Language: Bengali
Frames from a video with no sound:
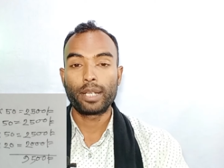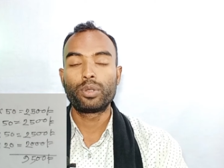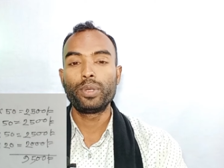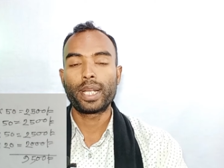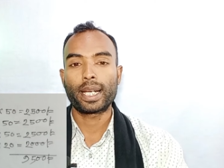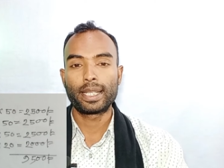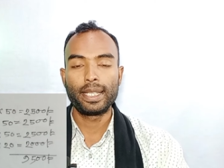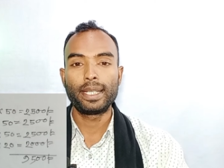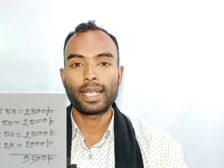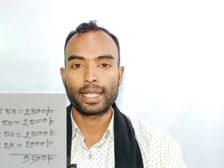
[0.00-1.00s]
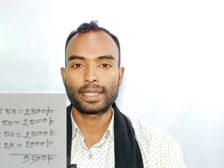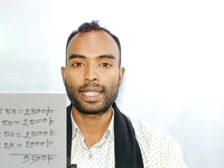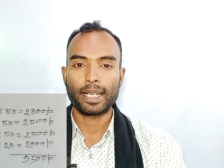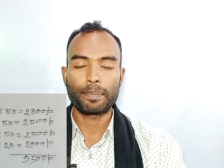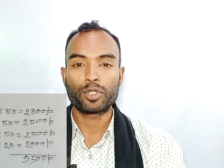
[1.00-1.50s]
এক দুই টাকা তিন টাকা চার
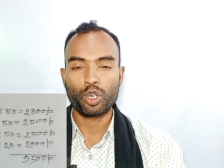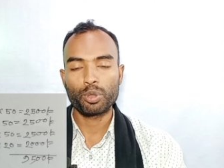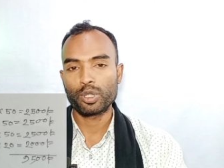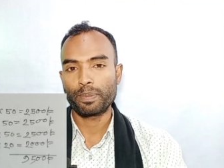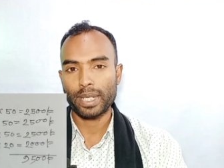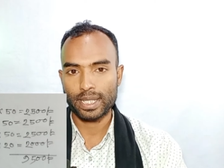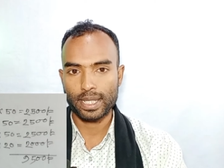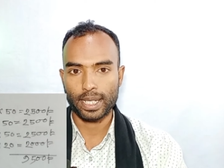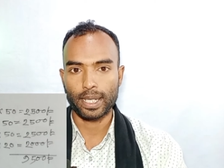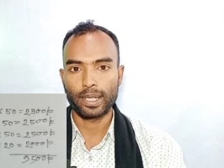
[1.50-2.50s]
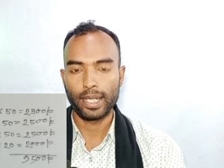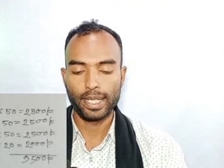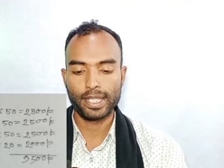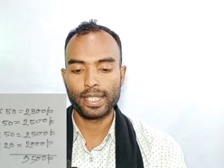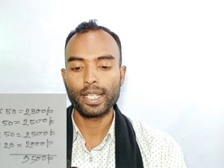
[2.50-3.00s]
টাকা সর্বোচ্চ পাঁচ টাকা
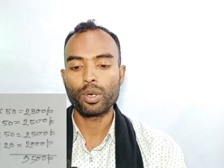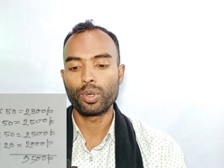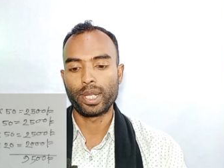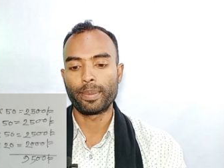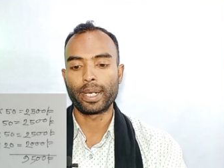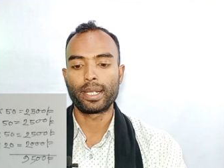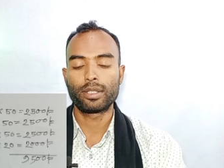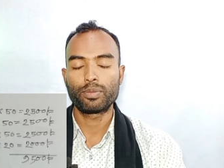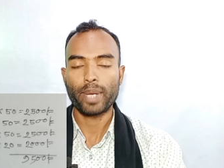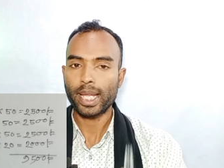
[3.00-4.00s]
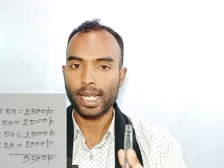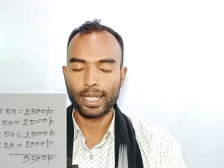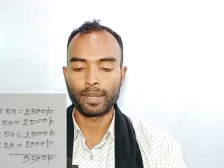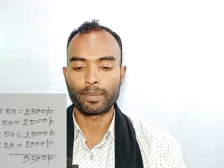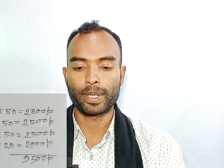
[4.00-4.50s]
এদিক সেদিক হতে পারে
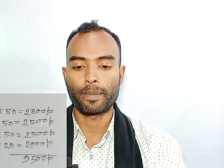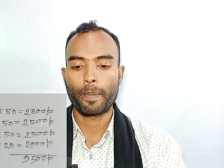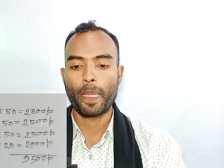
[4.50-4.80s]
পাইকারি দামটা